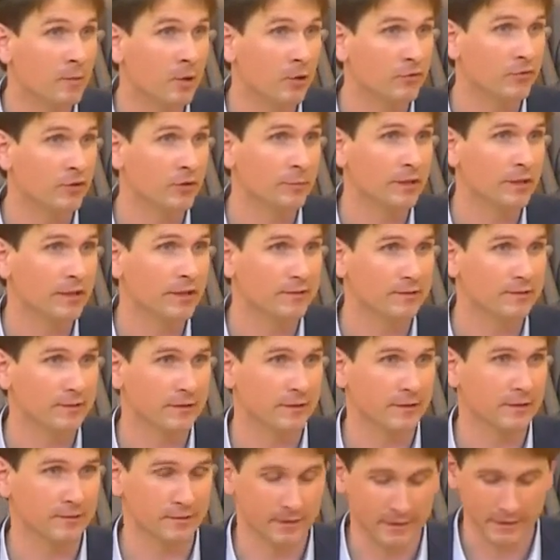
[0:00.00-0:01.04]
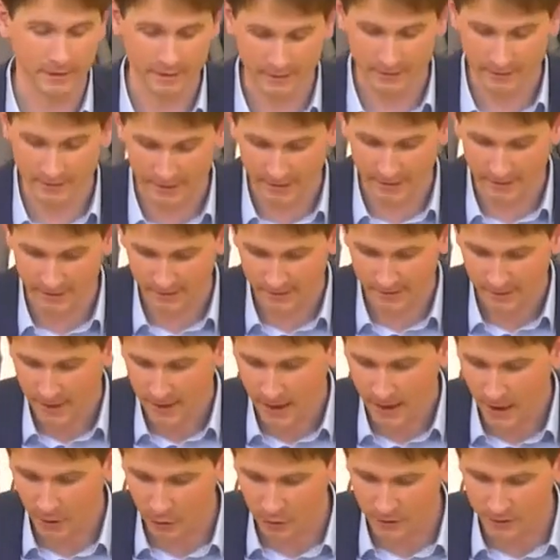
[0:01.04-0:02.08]
aus dem GZSG-Gesetz
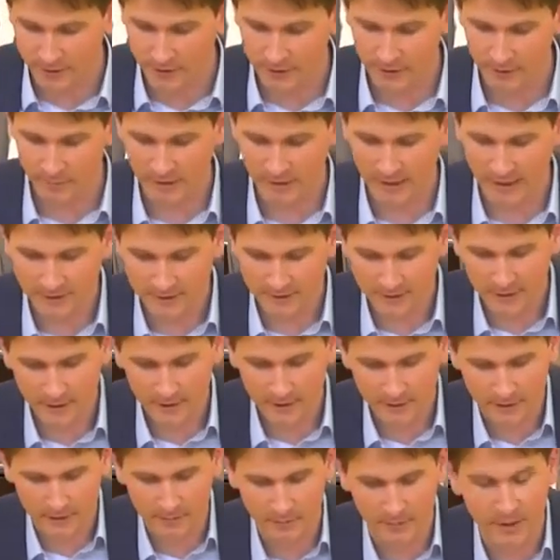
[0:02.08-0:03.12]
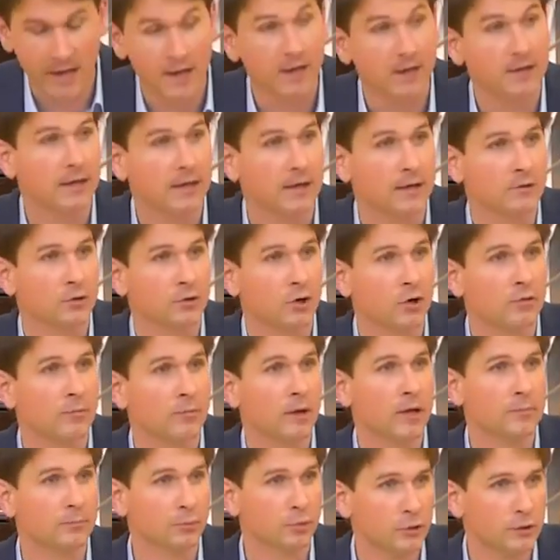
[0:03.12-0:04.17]
auch hier im Landtag im Nachgang noch
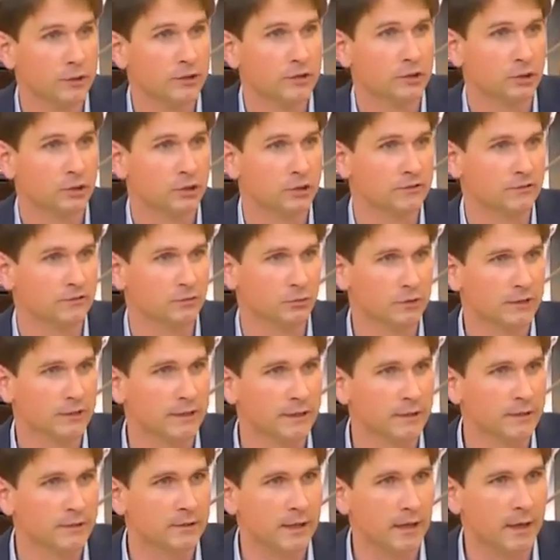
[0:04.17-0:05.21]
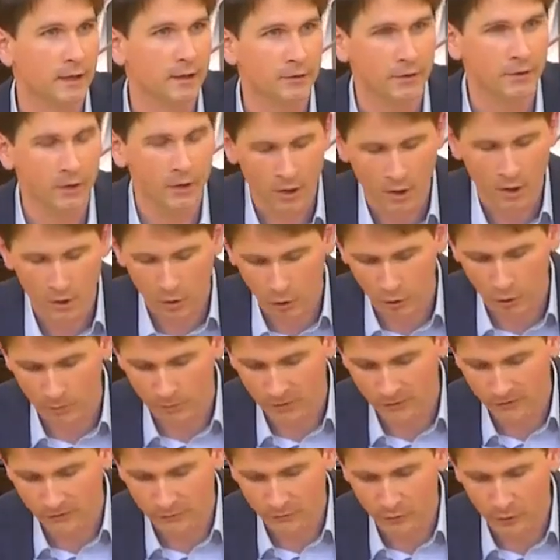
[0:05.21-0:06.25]
einmal politisch diskutieren kann, um
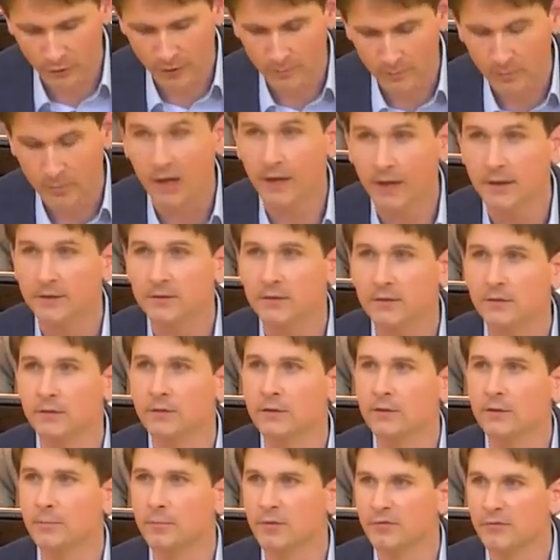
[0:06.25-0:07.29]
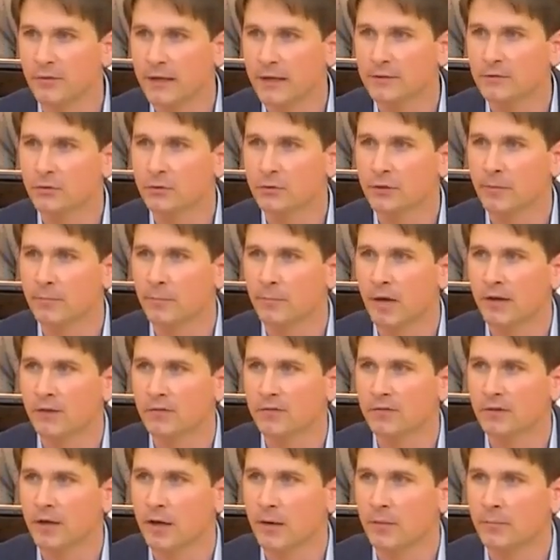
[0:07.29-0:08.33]
es vor einer breiteren die Bewertung der
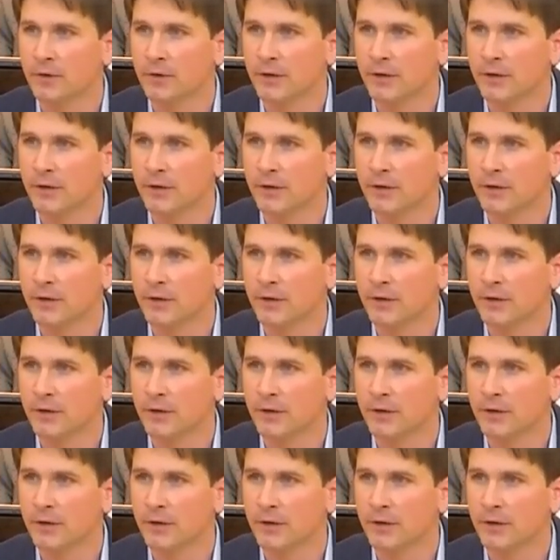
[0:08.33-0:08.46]
Maßnahmen